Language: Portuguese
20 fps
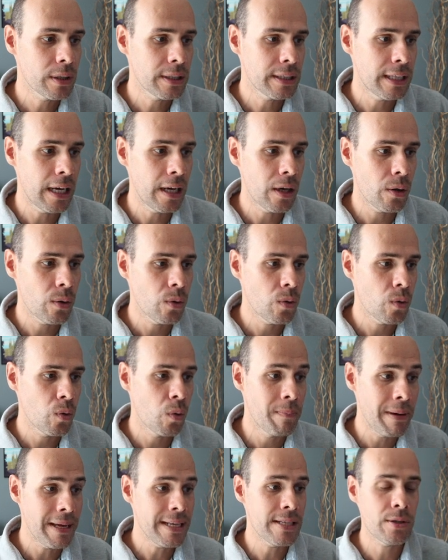o hotel,
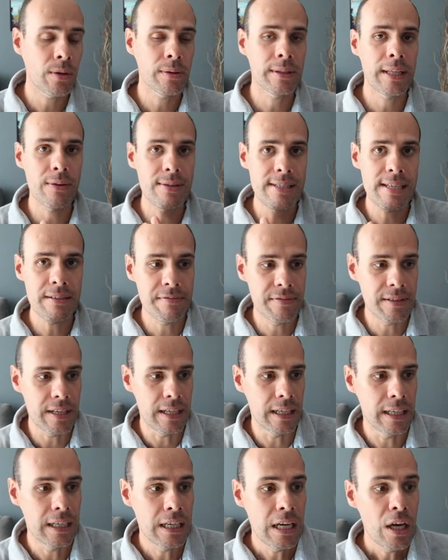o Basic Hotel
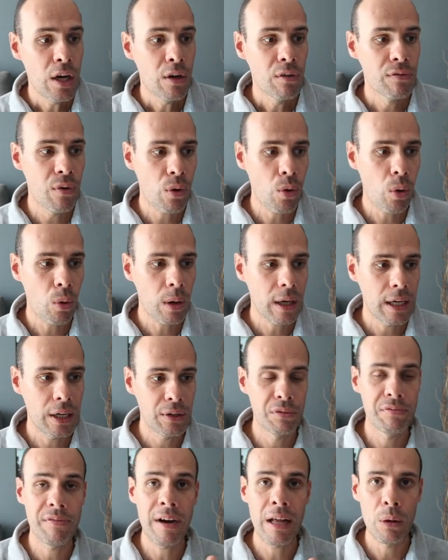Sevilha. Vou
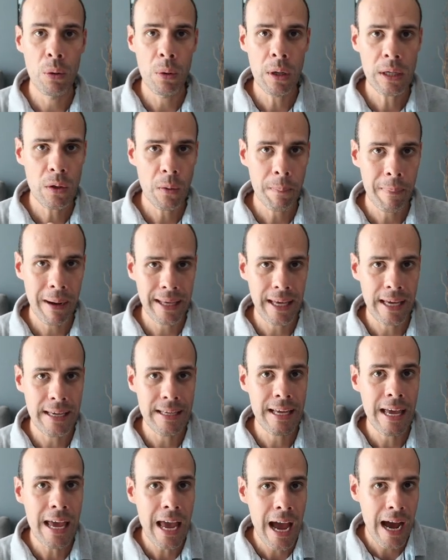colocando o valor que eu paguei
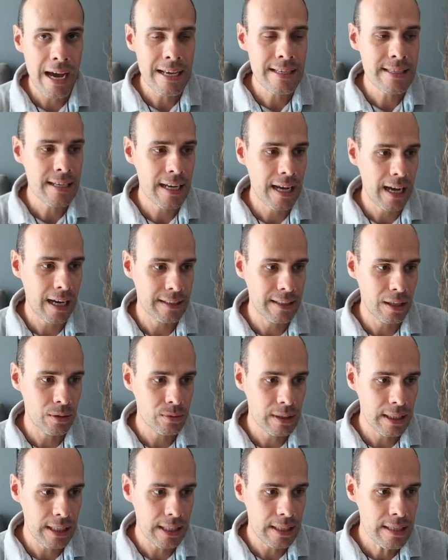em reais em cada
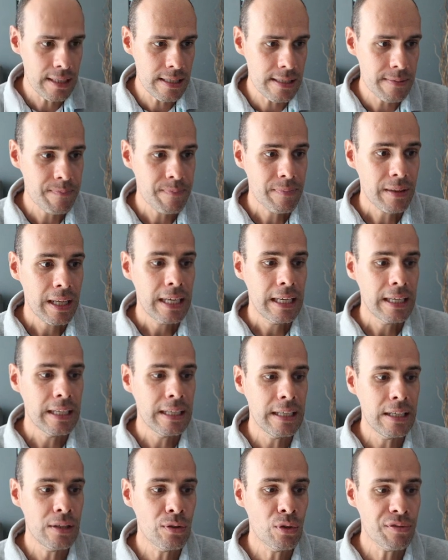um deles
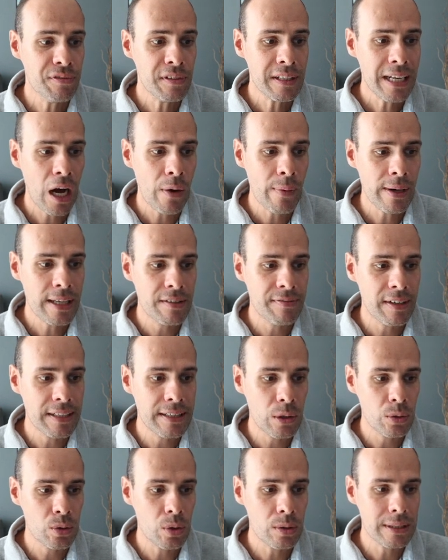e no final aqui vai
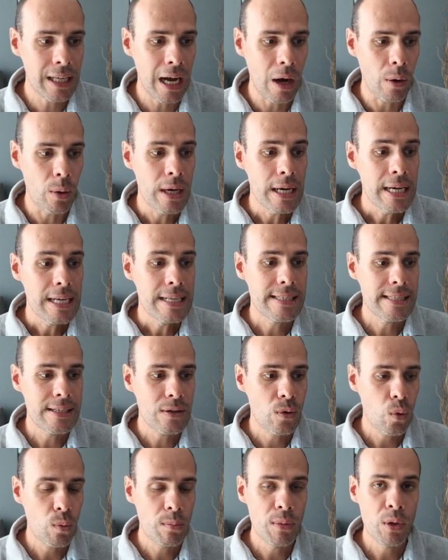ter o total,
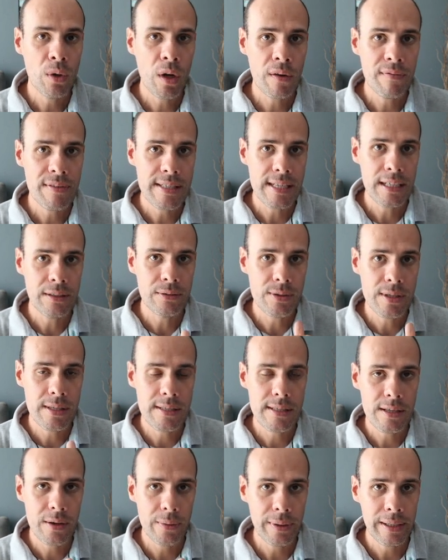
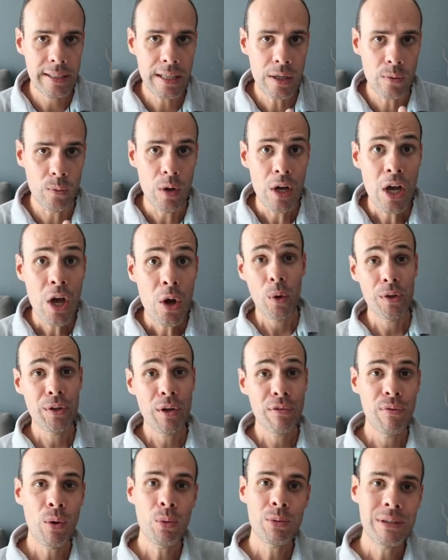5.951. Quando
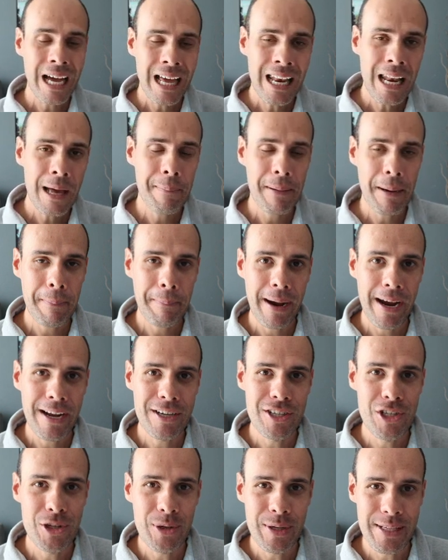eu voltar lá para a
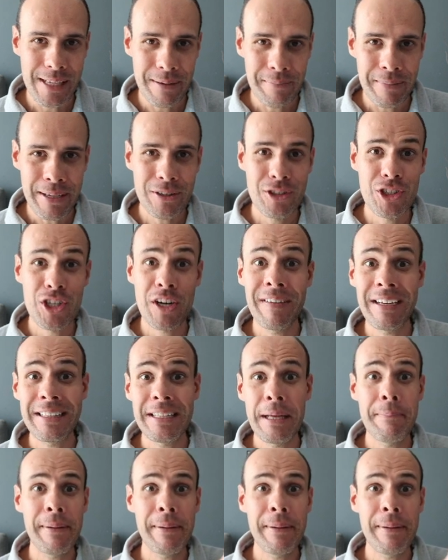parte de orçamento, já vai